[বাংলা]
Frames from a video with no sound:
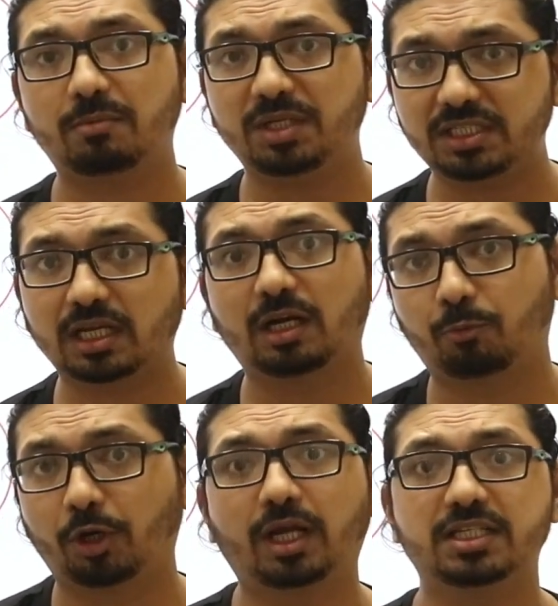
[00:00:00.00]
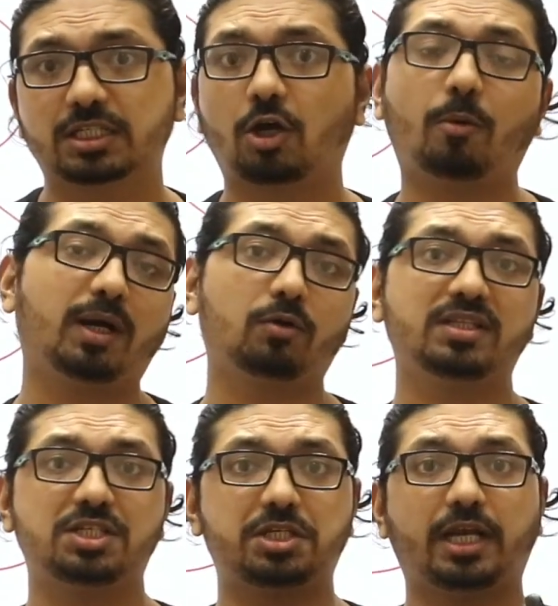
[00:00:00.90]
সালের পরীক্ষা যেটা হবার
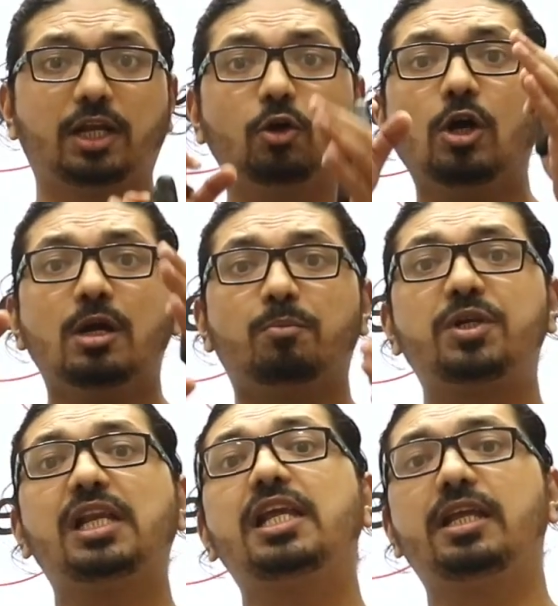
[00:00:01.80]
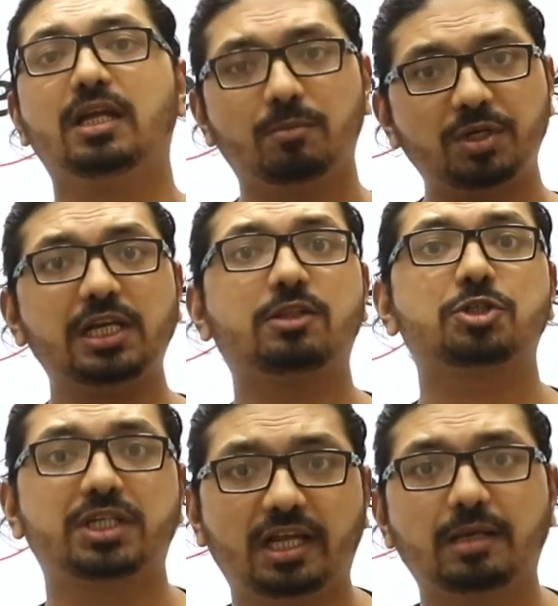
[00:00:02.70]
রয়েছে সেখানেও প্রিলি প্রিলি তো
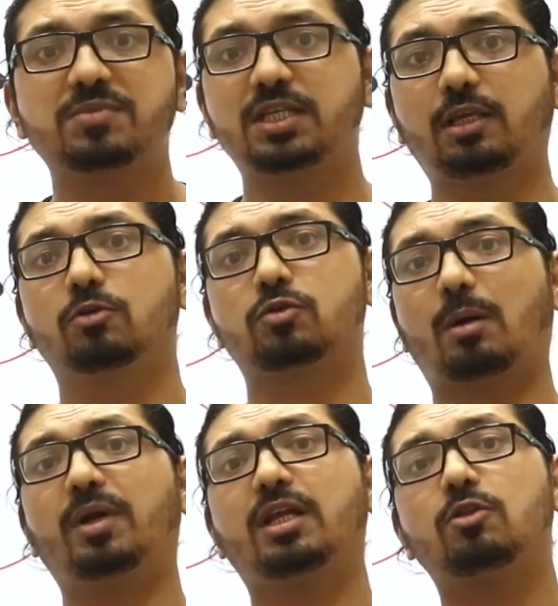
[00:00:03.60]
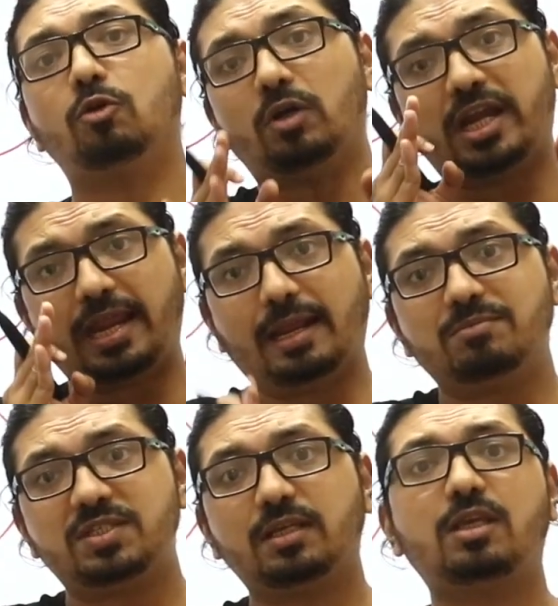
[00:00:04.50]
সেটা এমসিকিউ সো আমরা কিন্তু
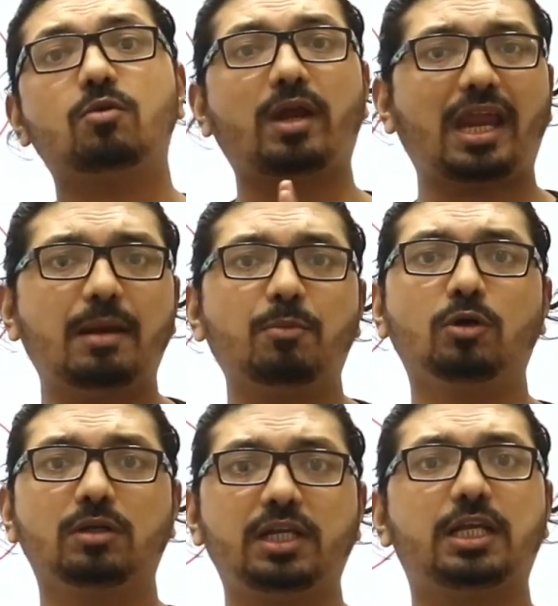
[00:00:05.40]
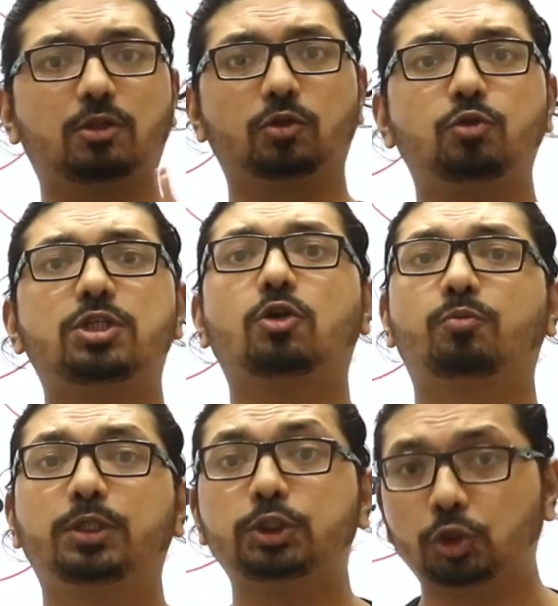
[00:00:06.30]
এমসিকিউ এবং লিখিত দুইটার
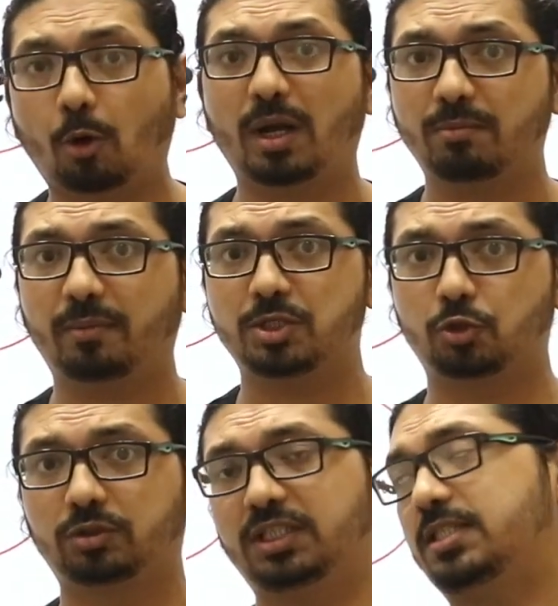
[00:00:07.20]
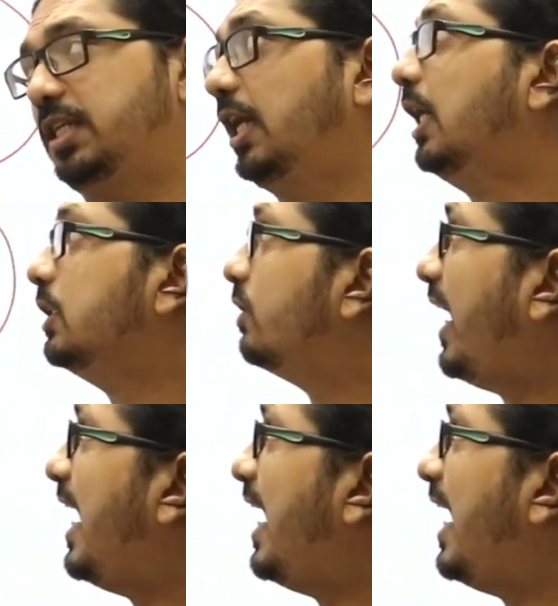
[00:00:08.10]
উপরেই সমানভাবে জোর দিচ্ছি তো এই